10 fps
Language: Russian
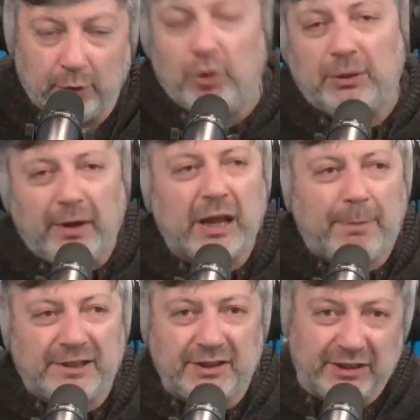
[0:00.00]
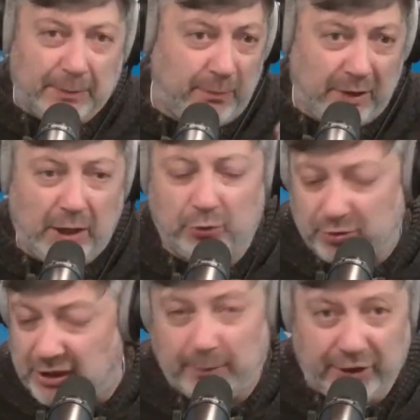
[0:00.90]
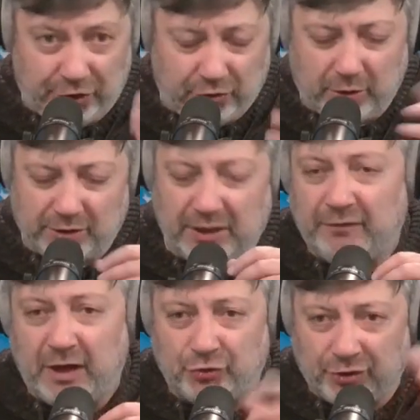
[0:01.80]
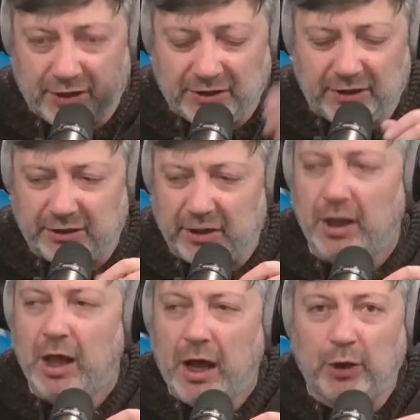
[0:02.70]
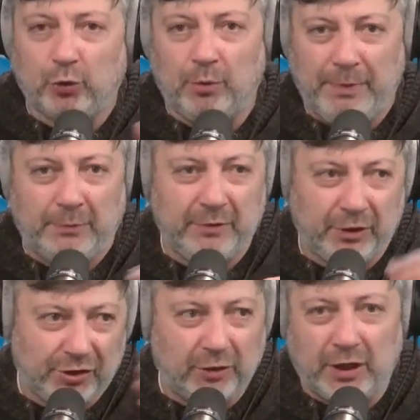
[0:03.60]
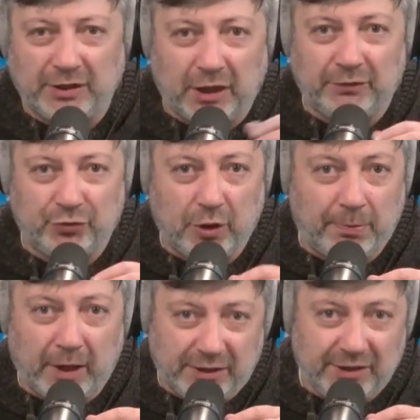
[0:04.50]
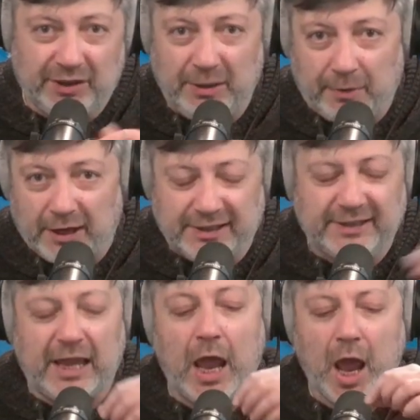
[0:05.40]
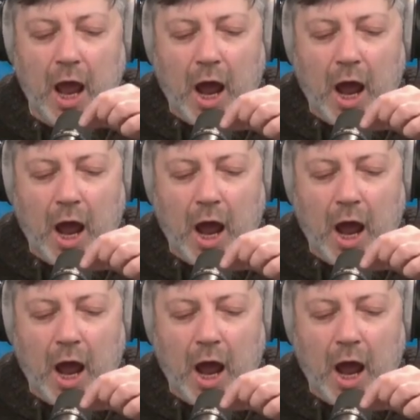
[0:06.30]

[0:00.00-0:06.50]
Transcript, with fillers: Да, ну это моя позиция, напоминаю, друзья мои, еще раз, да, важно сказать это, а то опять мне начинают рассказывать, что я пророссийский, не пророссийский.